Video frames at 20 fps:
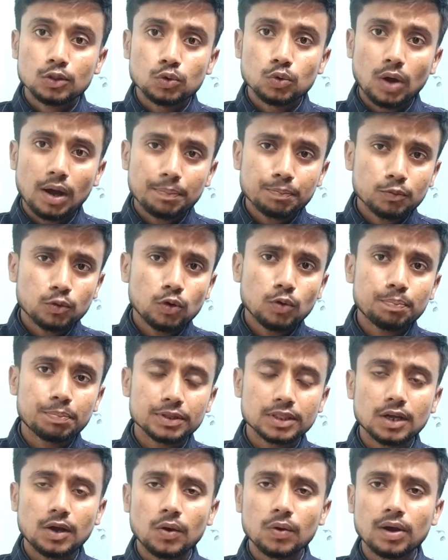तो आपको
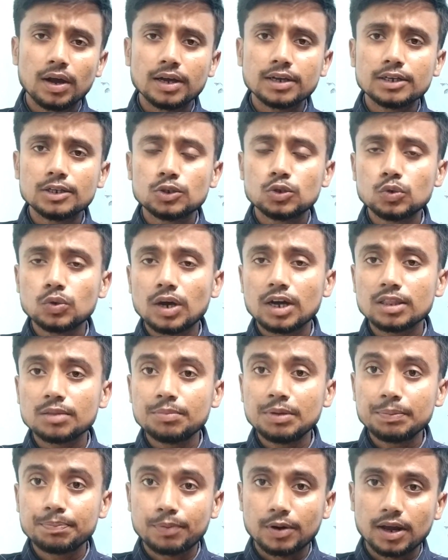पता होगा कि जो
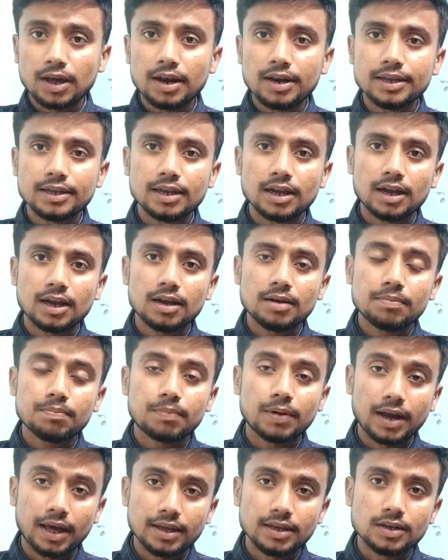आदमी पढ़ा लिखा है
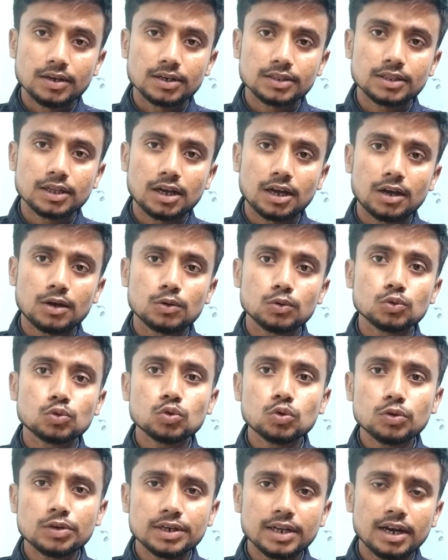पढ़ाई करता है
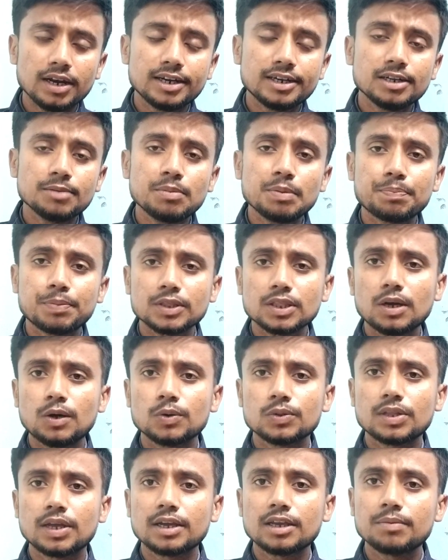उसको रियलिटी में पता
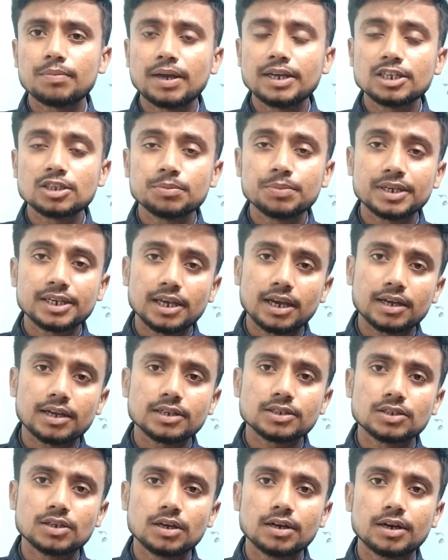होता है कि भाई इसमें क्या
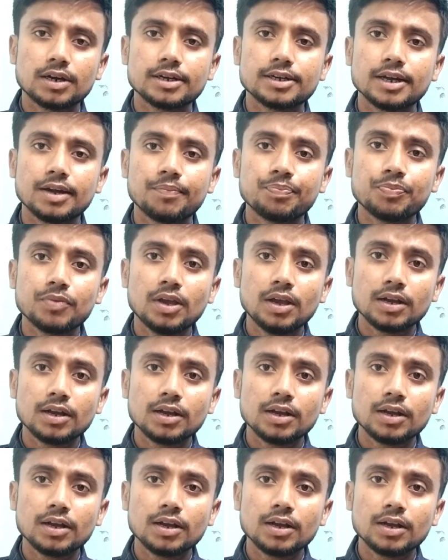क्या संकट है